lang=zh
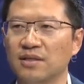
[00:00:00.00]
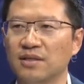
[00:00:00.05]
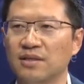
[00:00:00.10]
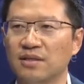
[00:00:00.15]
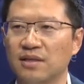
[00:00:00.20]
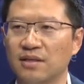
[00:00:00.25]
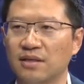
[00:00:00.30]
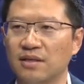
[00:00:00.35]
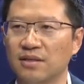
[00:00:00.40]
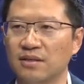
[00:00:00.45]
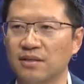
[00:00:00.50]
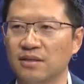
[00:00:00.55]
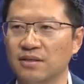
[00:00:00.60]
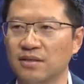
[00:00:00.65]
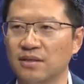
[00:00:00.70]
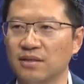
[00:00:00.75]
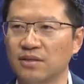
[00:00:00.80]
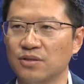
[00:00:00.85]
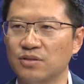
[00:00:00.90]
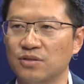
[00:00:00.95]
呃，
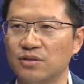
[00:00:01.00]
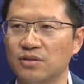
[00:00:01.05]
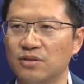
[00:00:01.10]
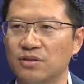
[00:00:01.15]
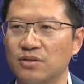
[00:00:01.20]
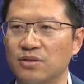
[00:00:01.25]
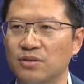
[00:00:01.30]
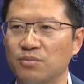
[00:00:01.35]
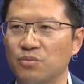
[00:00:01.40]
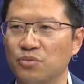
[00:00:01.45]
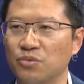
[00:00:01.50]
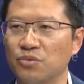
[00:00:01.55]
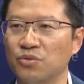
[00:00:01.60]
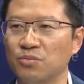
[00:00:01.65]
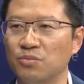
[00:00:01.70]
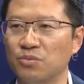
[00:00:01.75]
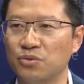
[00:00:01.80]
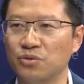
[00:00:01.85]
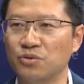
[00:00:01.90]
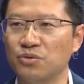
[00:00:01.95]
就是不
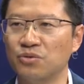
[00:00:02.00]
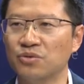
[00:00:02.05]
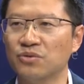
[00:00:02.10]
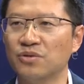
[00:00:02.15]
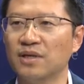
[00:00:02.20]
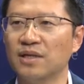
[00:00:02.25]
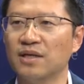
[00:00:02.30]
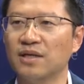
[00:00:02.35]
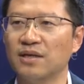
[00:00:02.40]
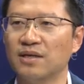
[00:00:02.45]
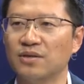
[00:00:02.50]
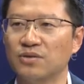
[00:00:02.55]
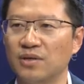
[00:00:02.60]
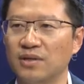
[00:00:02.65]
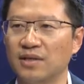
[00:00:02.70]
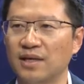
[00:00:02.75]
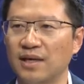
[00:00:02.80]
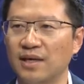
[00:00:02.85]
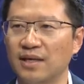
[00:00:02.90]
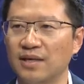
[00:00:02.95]
不工作的状
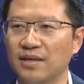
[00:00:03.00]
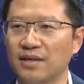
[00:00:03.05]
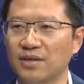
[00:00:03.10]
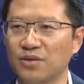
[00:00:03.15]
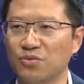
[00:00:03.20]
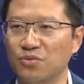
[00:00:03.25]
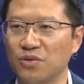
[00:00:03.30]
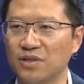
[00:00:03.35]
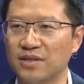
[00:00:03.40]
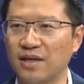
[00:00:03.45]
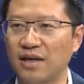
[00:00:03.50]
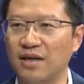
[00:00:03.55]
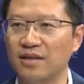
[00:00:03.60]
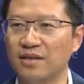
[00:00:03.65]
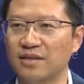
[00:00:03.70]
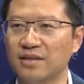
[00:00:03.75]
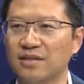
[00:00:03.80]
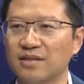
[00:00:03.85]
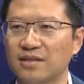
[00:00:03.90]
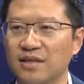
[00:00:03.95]
态过长，
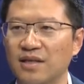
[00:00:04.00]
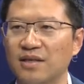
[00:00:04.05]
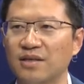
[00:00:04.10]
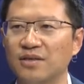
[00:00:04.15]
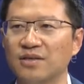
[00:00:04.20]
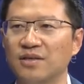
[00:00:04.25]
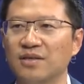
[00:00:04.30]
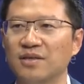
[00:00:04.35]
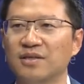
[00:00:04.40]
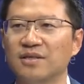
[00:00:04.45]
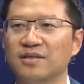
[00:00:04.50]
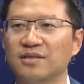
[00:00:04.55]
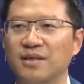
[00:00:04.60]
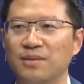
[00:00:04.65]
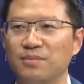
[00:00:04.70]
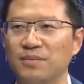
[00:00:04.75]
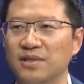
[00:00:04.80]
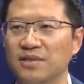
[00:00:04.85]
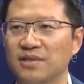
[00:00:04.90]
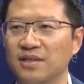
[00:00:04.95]
这样咱
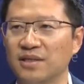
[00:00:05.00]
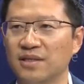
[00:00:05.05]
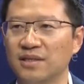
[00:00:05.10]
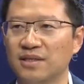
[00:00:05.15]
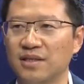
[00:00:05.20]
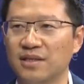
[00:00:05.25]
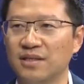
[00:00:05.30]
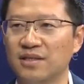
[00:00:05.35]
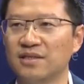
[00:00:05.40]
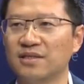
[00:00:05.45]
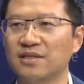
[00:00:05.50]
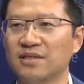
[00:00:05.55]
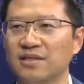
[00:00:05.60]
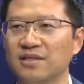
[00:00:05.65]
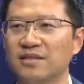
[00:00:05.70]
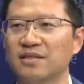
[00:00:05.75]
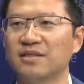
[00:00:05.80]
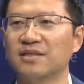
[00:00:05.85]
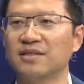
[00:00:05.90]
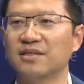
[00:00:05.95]
们让它试一
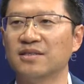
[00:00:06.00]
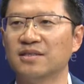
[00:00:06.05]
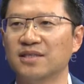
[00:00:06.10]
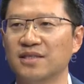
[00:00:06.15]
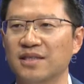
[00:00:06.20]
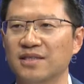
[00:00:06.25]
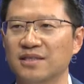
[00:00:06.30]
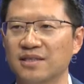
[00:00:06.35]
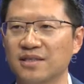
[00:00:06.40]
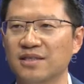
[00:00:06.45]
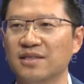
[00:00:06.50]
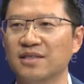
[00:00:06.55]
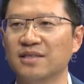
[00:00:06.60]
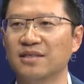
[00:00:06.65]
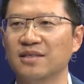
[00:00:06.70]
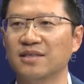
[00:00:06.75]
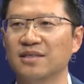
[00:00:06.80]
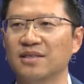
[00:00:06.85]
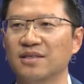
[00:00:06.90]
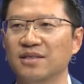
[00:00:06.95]
试，这也是一
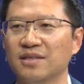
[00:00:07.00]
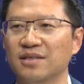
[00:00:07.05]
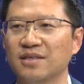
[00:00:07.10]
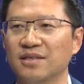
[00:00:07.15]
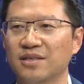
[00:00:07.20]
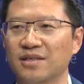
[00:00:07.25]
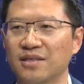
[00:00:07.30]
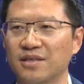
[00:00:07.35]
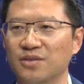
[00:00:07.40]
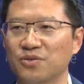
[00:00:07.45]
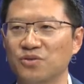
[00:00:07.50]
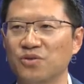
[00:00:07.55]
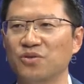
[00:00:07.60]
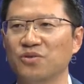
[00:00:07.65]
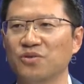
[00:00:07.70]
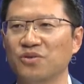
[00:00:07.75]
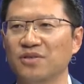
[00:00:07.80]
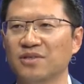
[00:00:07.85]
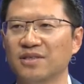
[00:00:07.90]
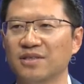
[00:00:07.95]
个呃作用。